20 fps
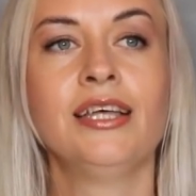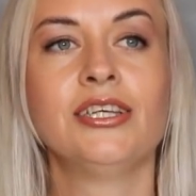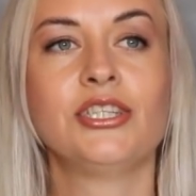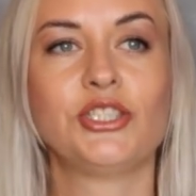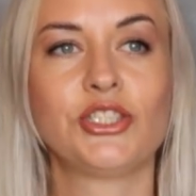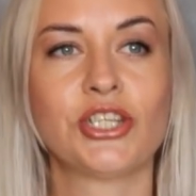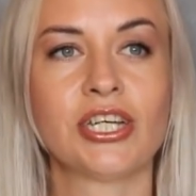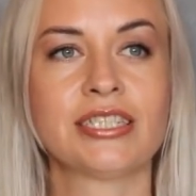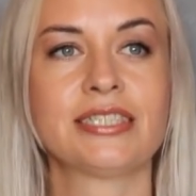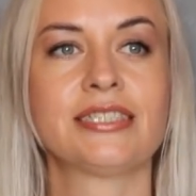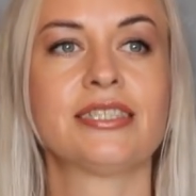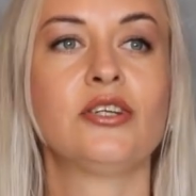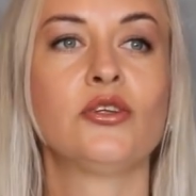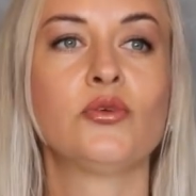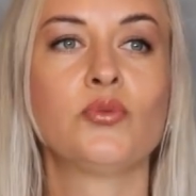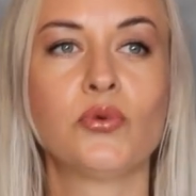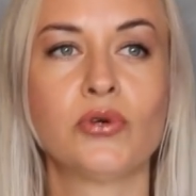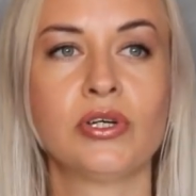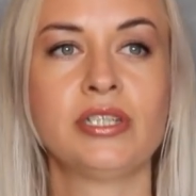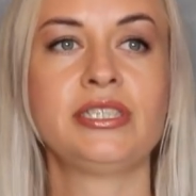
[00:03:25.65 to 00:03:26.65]
Сейчас
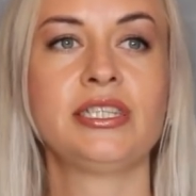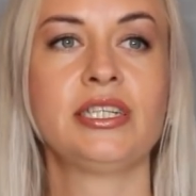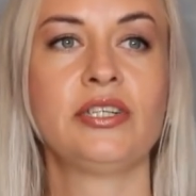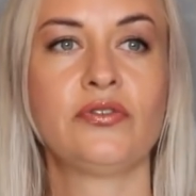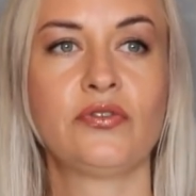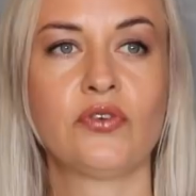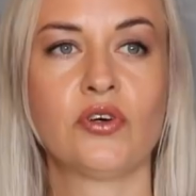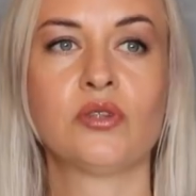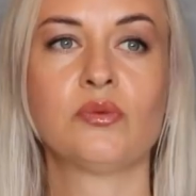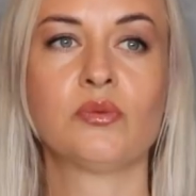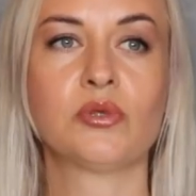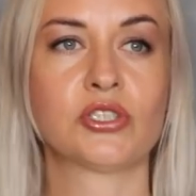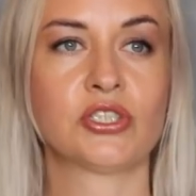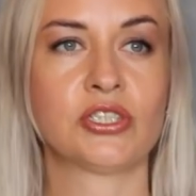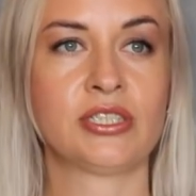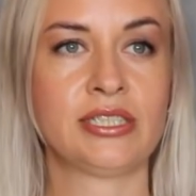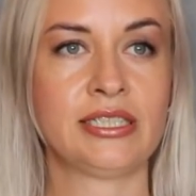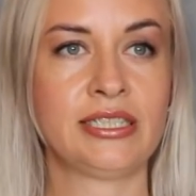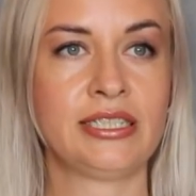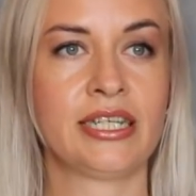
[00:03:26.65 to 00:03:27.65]
любой телефон
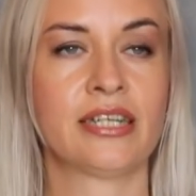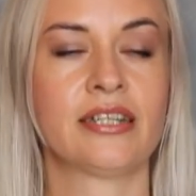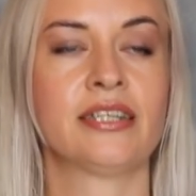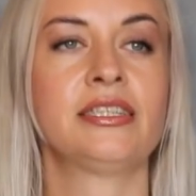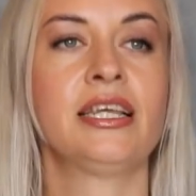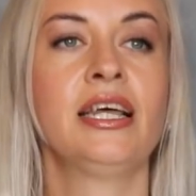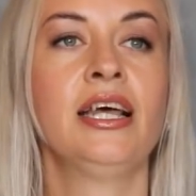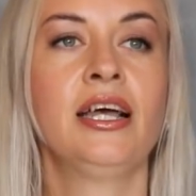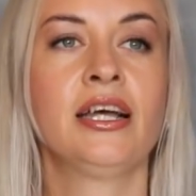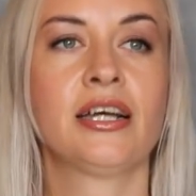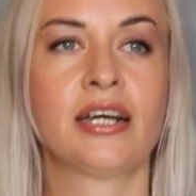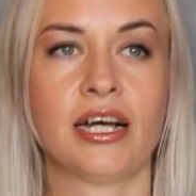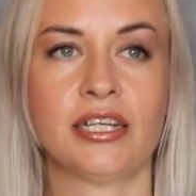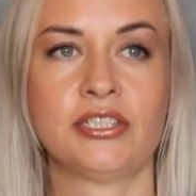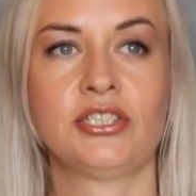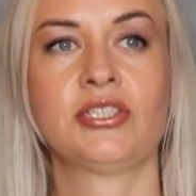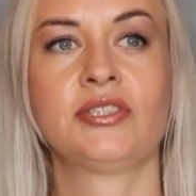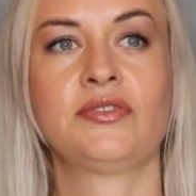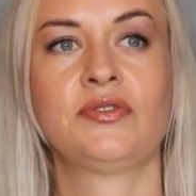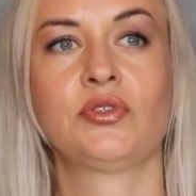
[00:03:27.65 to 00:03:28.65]
может сделать
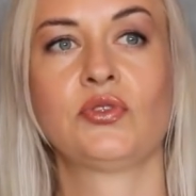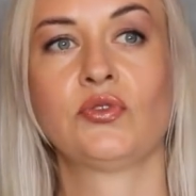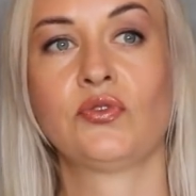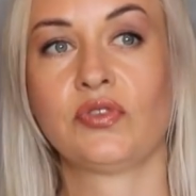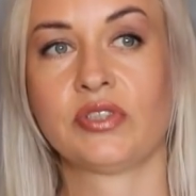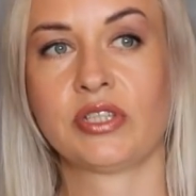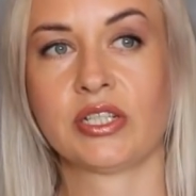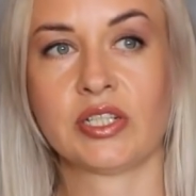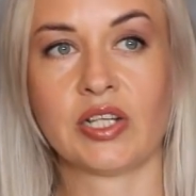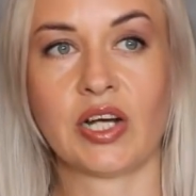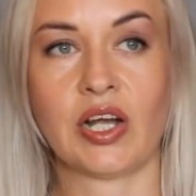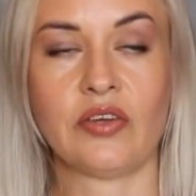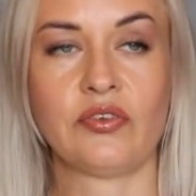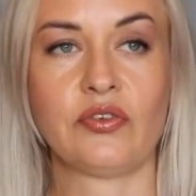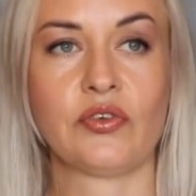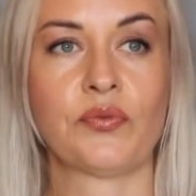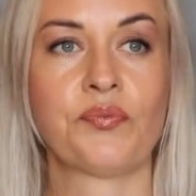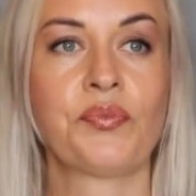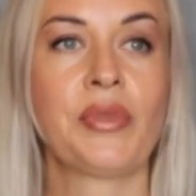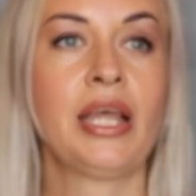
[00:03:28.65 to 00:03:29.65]
качественную
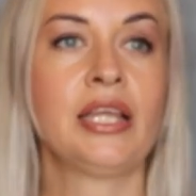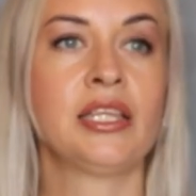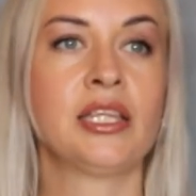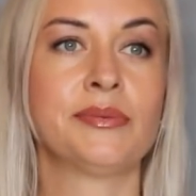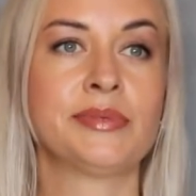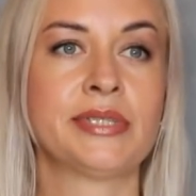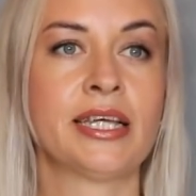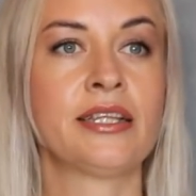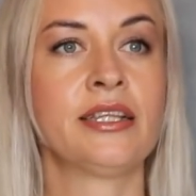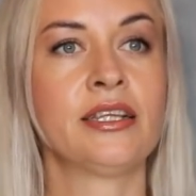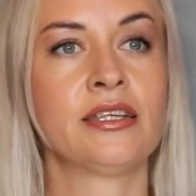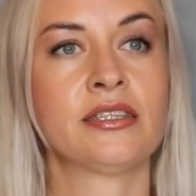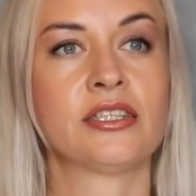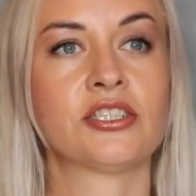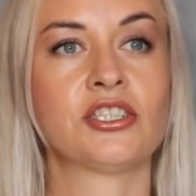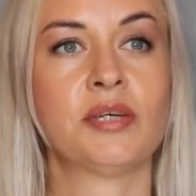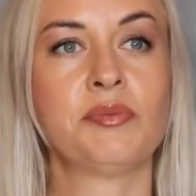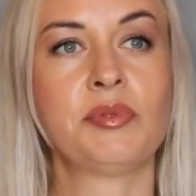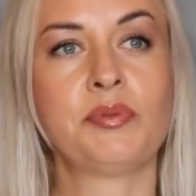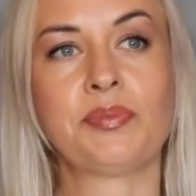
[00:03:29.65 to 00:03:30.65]
фотографию. Не обязательно она
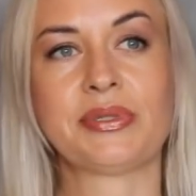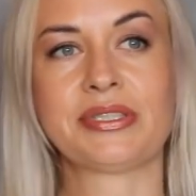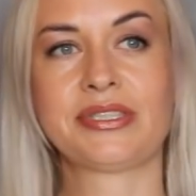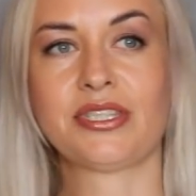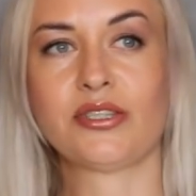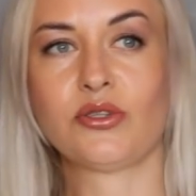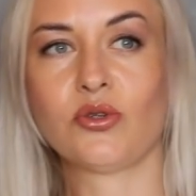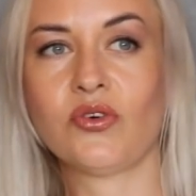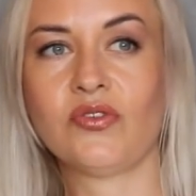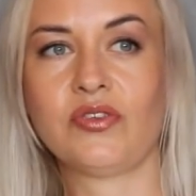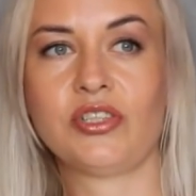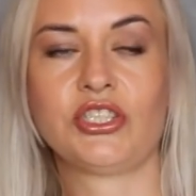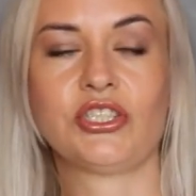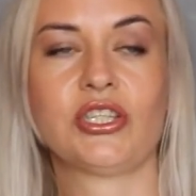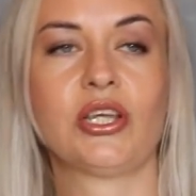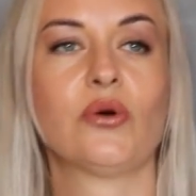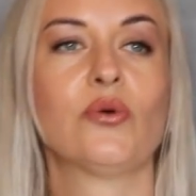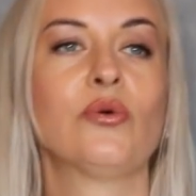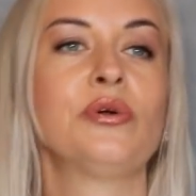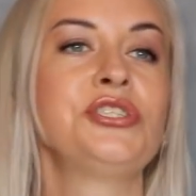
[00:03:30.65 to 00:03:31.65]
должна быть постановлена
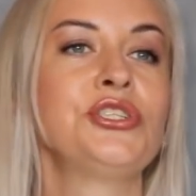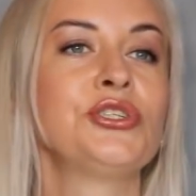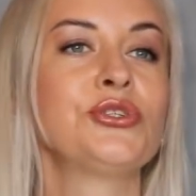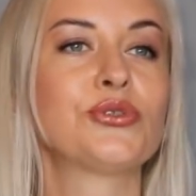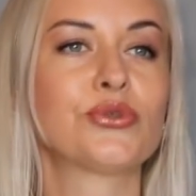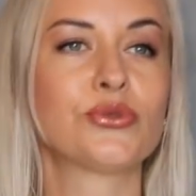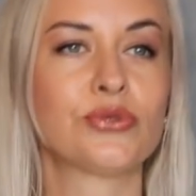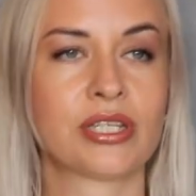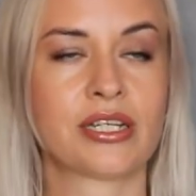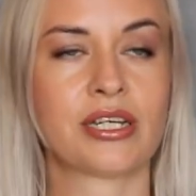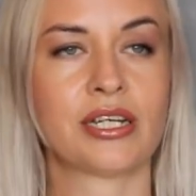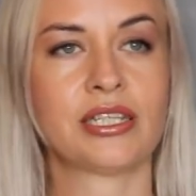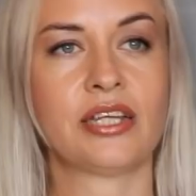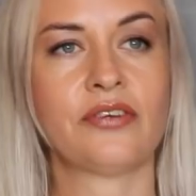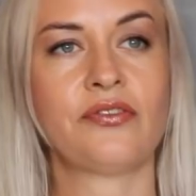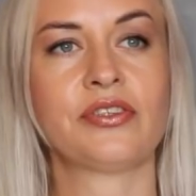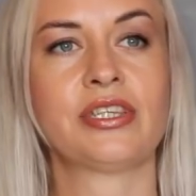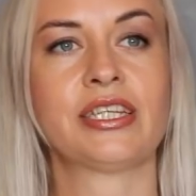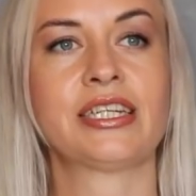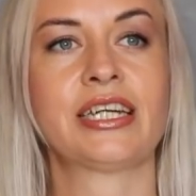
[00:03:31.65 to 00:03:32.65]
выставочные. Очень круто, когда
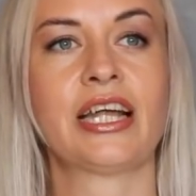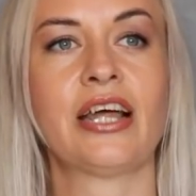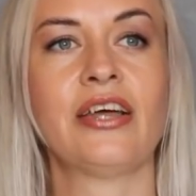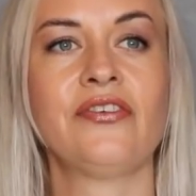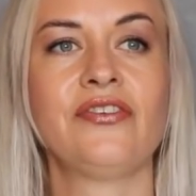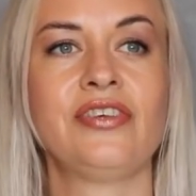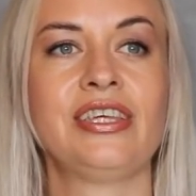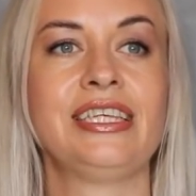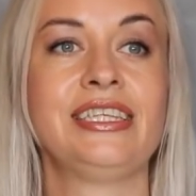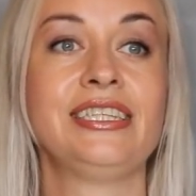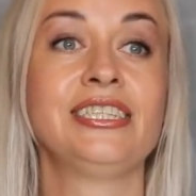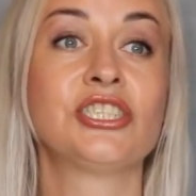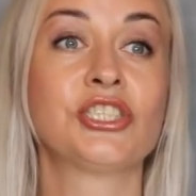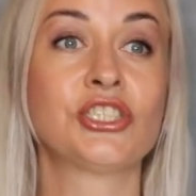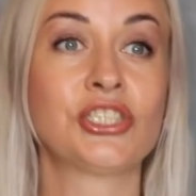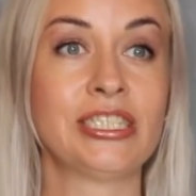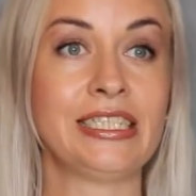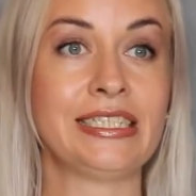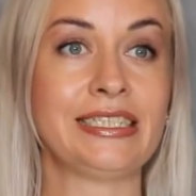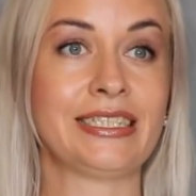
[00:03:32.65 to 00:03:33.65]
фотографии из
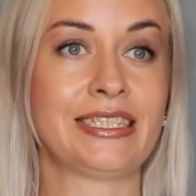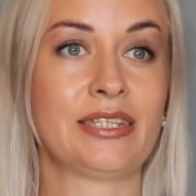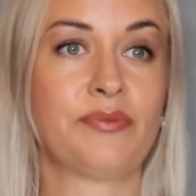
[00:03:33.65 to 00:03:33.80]
жизни.